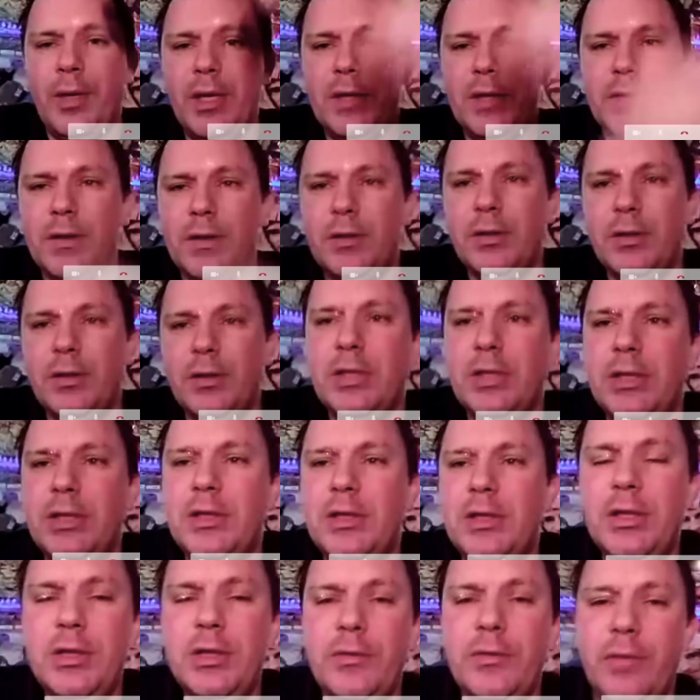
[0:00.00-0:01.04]
le magasin de
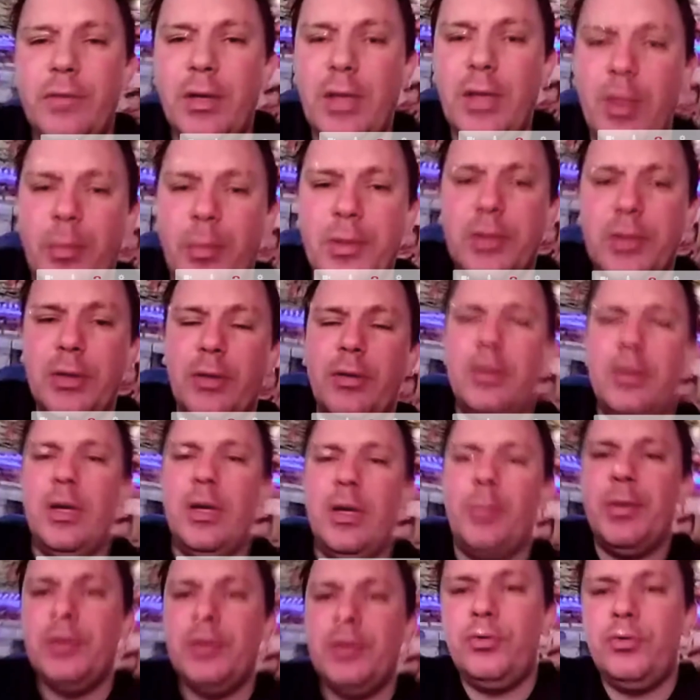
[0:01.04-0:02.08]
DGGX. Voilà, il y a plein de,
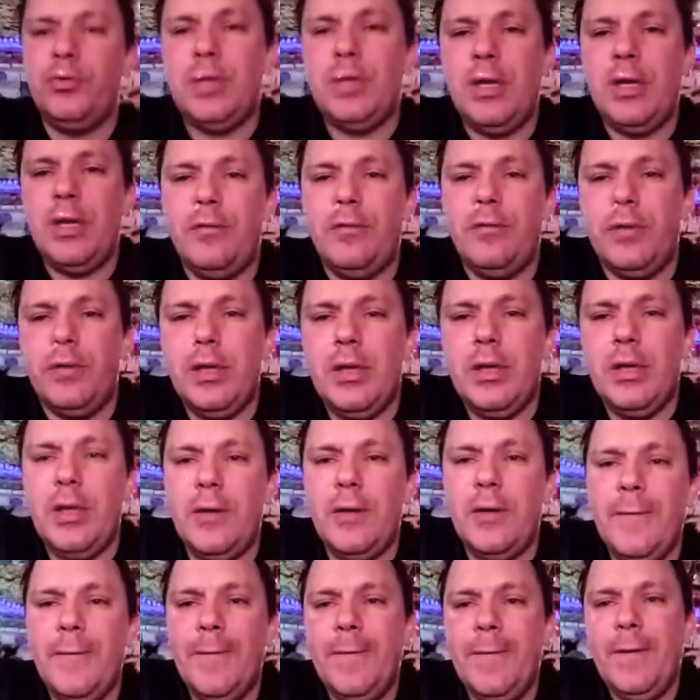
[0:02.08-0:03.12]
plein de sujets à
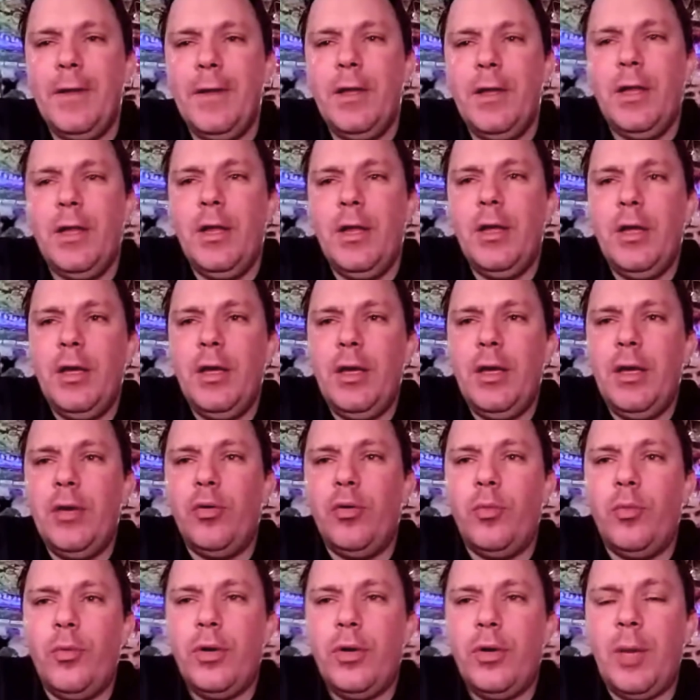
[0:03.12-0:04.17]
évoquer
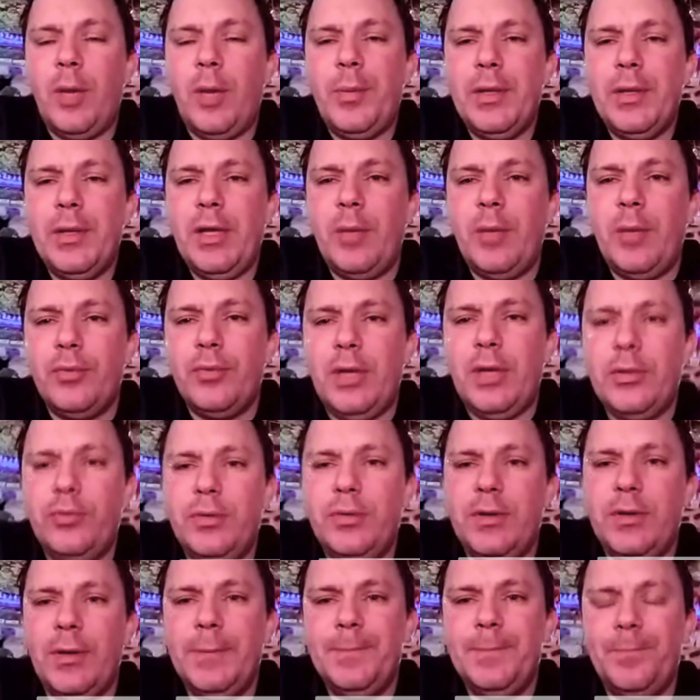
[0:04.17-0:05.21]
et on ne manquera pas de répondre à
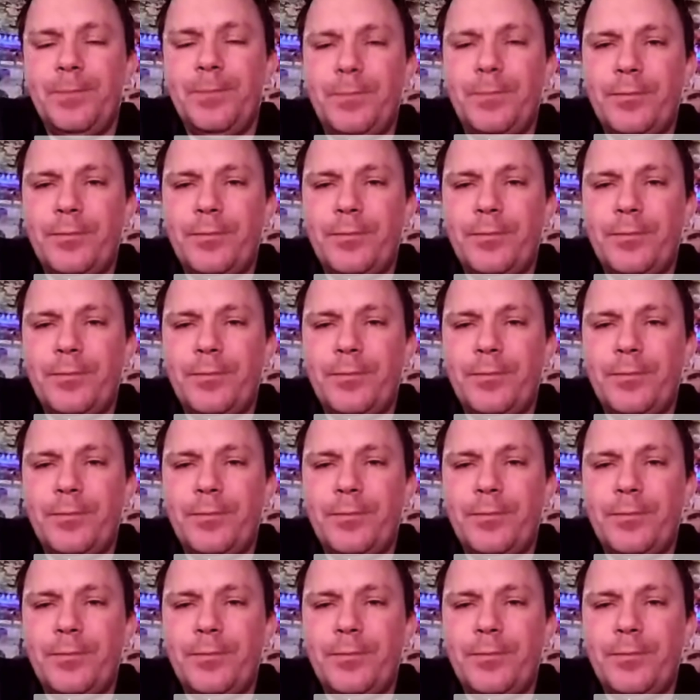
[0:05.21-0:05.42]
tout ça.